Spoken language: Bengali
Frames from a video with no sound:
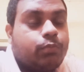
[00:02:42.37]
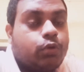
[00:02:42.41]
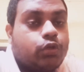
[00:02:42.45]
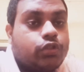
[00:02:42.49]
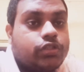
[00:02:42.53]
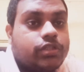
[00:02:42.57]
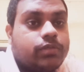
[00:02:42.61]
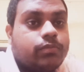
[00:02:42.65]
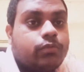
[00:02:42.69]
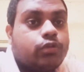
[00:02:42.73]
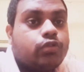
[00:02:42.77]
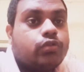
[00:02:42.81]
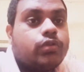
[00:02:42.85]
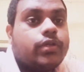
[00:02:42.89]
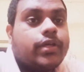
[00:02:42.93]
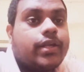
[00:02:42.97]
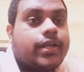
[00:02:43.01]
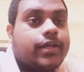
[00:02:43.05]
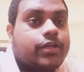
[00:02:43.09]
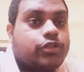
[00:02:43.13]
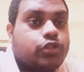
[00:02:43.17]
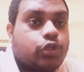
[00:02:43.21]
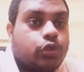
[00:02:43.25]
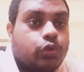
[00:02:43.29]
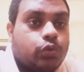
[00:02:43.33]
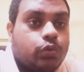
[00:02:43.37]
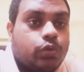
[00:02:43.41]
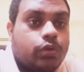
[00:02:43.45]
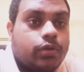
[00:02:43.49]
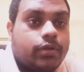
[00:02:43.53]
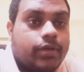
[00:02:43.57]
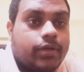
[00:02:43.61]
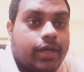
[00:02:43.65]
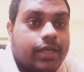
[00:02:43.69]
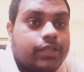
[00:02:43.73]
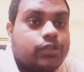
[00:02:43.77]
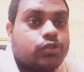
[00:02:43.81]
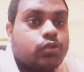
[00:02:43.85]
বনি সেনগুপ্ত এর আগে
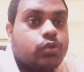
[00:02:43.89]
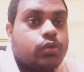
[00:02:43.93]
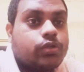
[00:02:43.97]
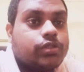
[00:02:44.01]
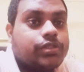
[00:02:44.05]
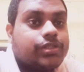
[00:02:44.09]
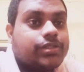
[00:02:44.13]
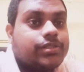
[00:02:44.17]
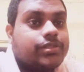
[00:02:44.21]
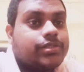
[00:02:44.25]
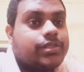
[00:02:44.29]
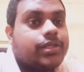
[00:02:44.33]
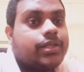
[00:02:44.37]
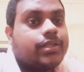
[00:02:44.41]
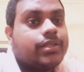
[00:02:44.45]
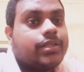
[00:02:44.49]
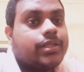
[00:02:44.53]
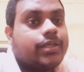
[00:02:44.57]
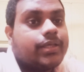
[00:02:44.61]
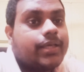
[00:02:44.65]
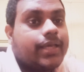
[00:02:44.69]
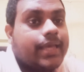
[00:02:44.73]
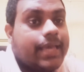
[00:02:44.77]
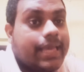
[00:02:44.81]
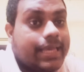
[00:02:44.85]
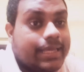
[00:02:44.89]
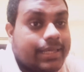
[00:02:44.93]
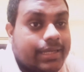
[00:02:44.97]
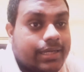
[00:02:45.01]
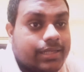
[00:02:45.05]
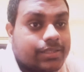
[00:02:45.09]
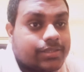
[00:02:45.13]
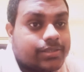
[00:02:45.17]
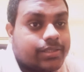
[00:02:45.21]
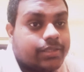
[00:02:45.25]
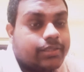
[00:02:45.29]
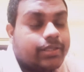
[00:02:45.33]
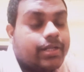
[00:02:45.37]
যতগুলো কাজ করছে সেটার থেকে এই
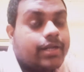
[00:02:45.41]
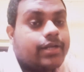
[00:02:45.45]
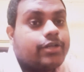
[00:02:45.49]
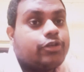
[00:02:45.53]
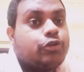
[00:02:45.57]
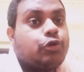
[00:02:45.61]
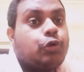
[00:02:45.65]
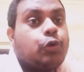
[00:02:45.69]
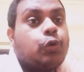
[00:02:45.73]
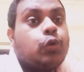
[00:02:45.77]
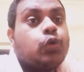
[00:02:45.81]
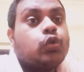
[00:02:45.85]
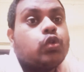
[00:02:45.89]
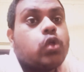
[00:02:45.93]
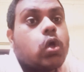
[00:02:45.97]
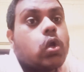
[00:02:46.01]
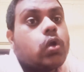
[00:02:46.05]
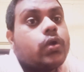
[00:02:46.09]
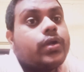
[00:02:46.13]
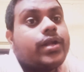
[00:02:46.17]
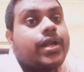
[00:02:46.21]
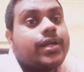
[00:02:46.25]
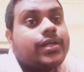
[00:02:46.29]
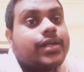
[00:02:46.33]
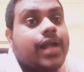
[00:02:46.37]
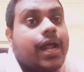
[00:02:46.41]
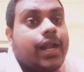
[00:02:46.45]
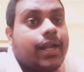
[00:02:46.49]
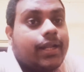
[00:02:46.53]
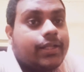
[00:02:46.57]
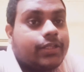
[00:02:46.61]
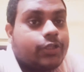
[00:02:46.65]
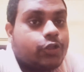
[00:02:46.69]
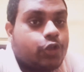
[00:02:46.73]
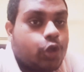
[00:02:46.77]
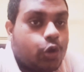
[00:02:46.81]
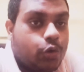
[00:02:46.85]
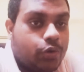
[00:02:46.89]
কাজটা তার একটা অন্য ধরনের একটা
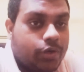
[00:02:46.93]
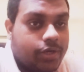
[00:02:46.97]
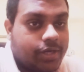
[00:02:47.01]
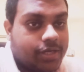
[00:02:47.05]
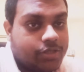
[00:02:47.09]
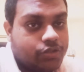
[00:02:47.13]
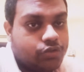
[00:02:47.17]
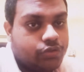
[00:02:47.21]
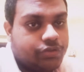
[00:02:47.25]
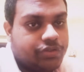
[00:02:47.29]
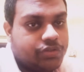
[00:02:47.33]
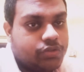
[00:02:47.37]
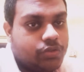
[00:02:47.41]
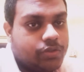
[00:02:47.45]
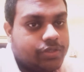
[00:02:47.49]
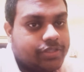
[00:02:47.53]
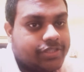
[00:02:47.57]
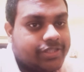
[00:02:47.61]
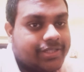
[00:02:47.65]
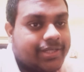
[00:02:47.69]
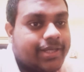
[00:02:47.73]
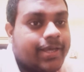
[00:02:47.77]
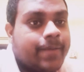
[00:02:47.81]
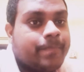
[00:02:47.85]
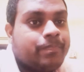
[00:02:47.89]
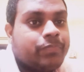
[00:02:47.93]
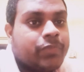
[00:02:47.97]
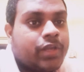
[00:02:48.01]
আলাদা ধরনের কাজ হতে চলেছে